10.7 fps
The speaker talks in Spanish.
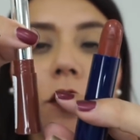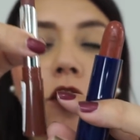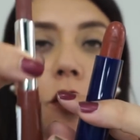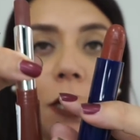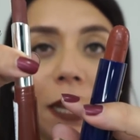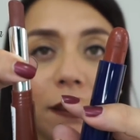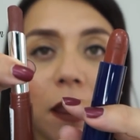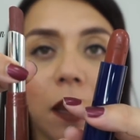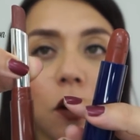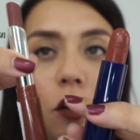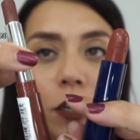chocolate
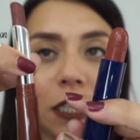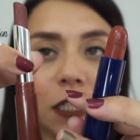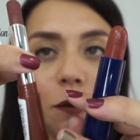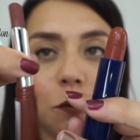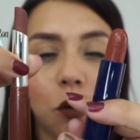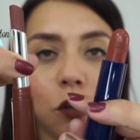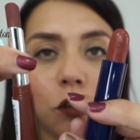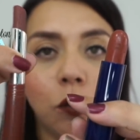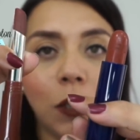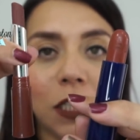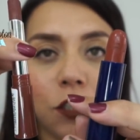de colorísimo
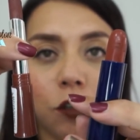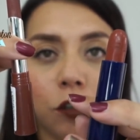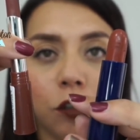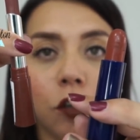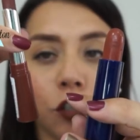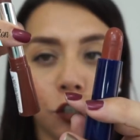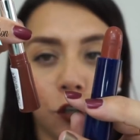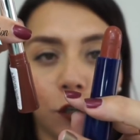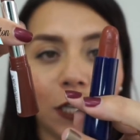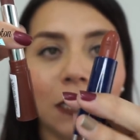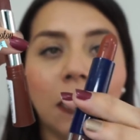duración 8
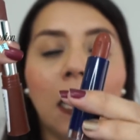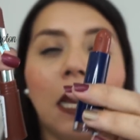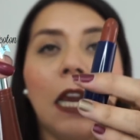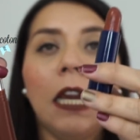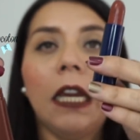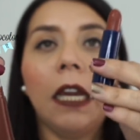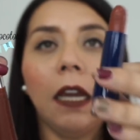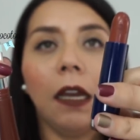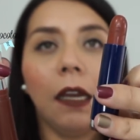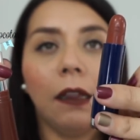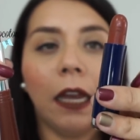horas
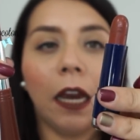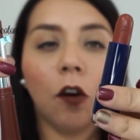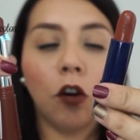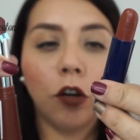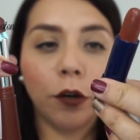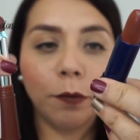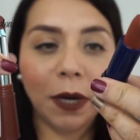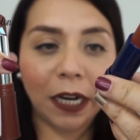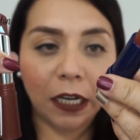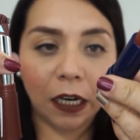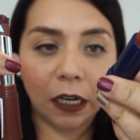y de Color
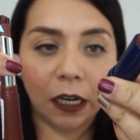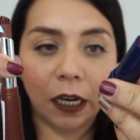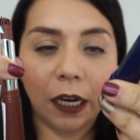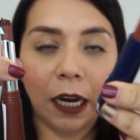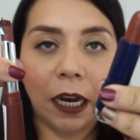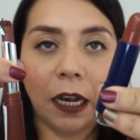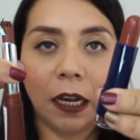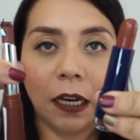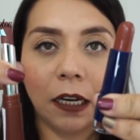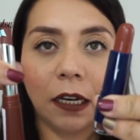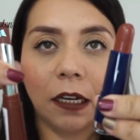Maniac
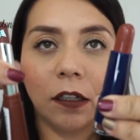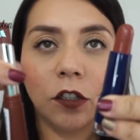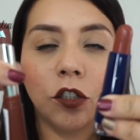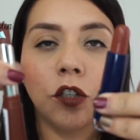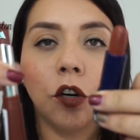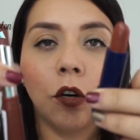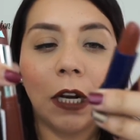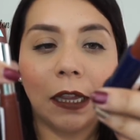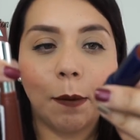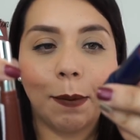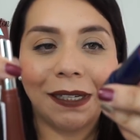el
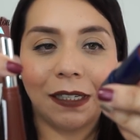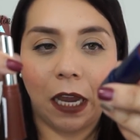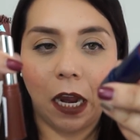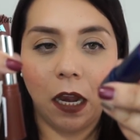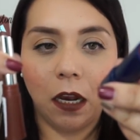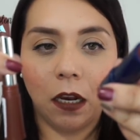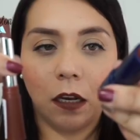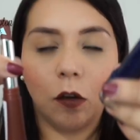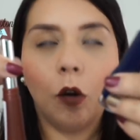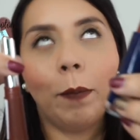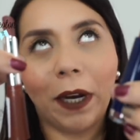chocolate pastel,
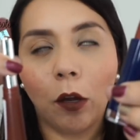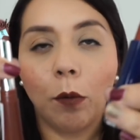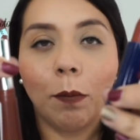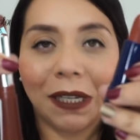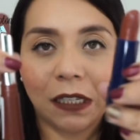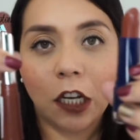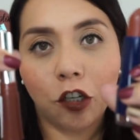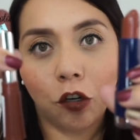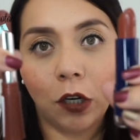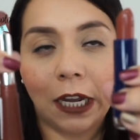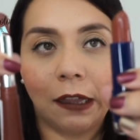o perdón, pastel
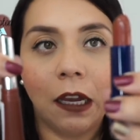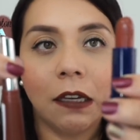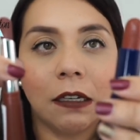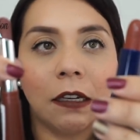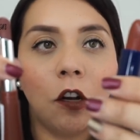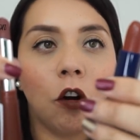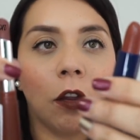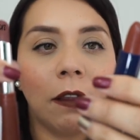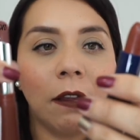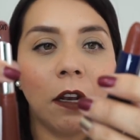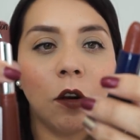chocolate, ese es el
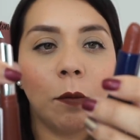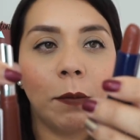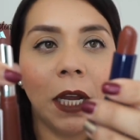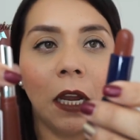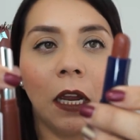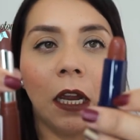orden del nombre.